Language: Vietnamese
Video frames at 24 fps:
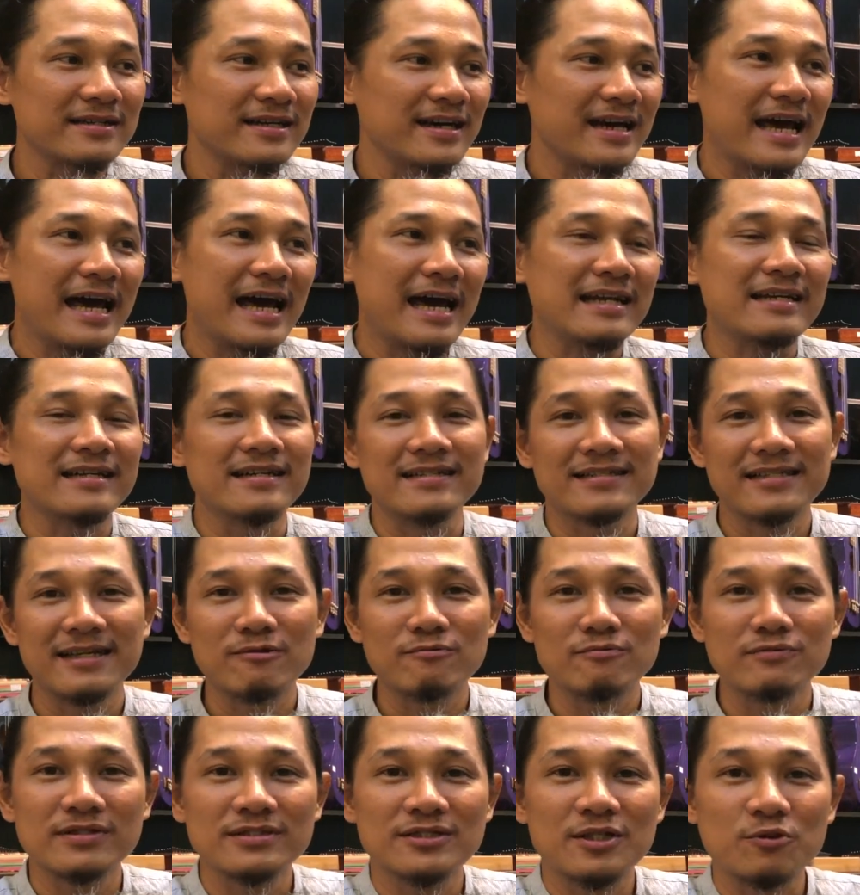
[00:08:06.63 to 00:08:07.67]
đàn ở
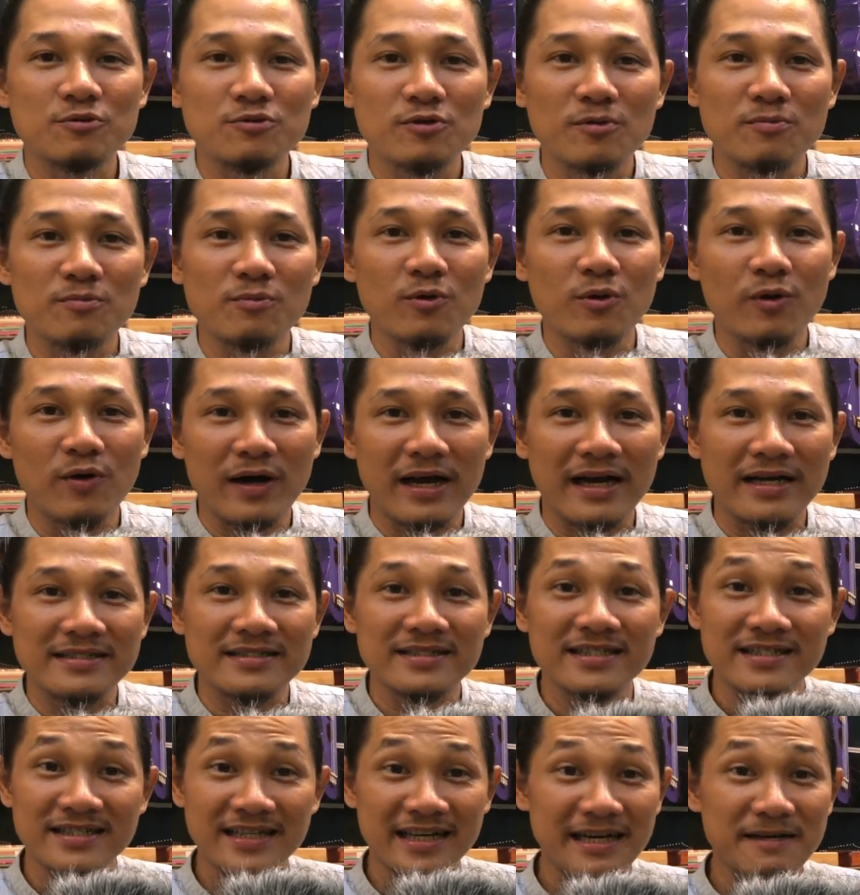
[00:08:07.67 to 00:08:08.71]
trong showroom của Hoàng
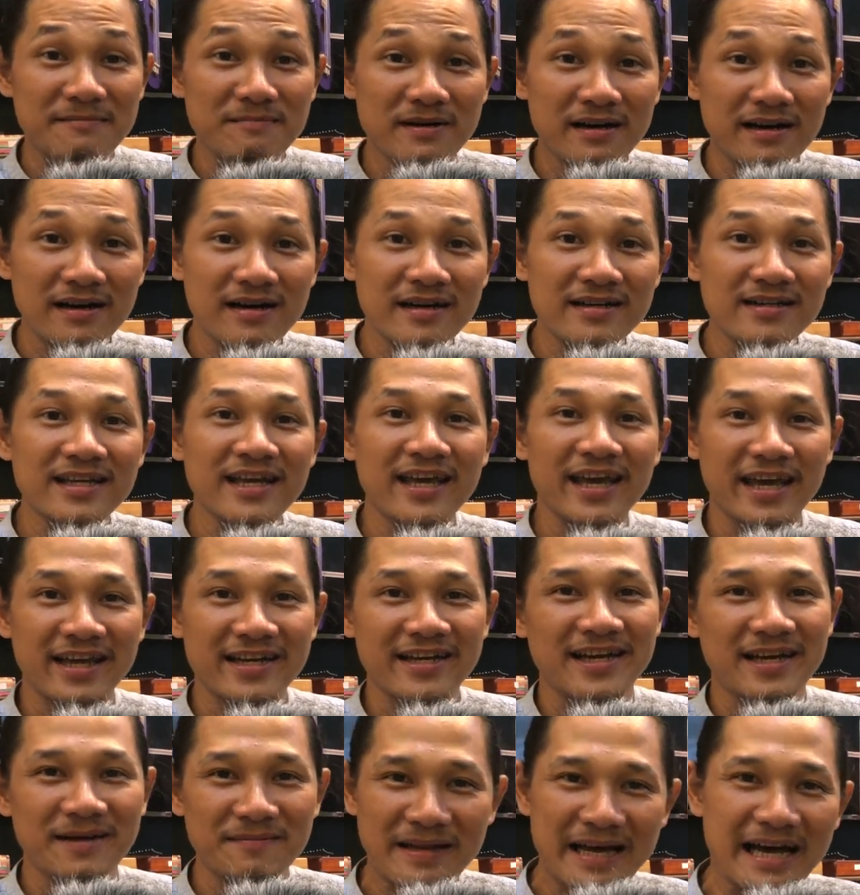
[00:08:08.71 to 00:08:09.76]
xin cảm ơn hẹn
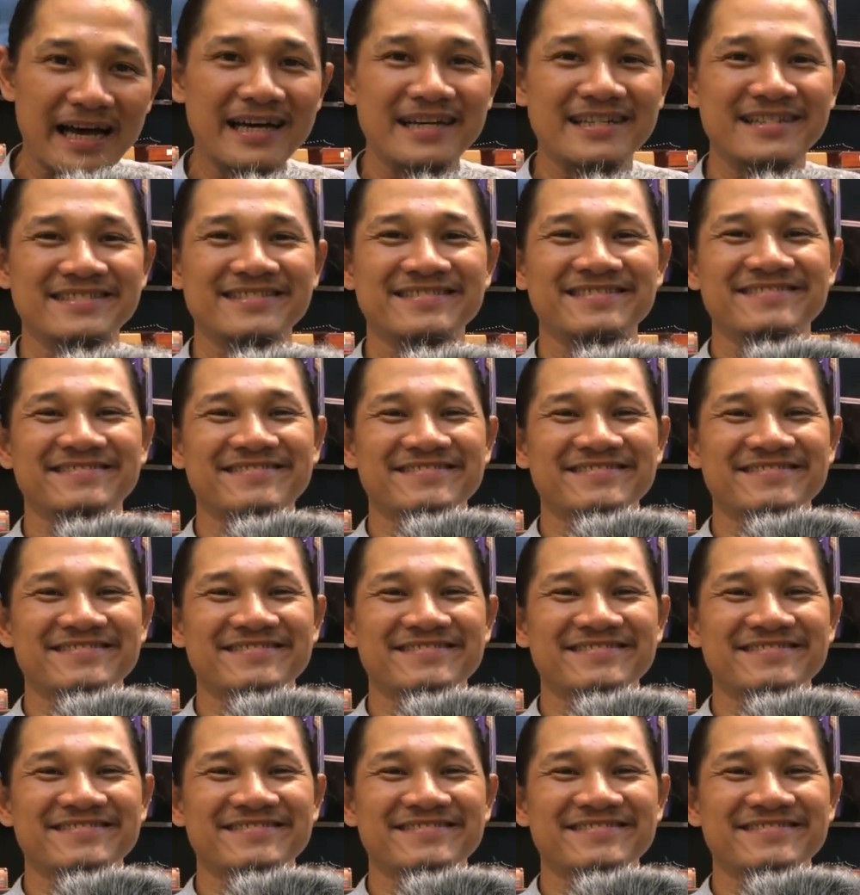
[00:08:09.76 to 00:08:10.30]
gặp lại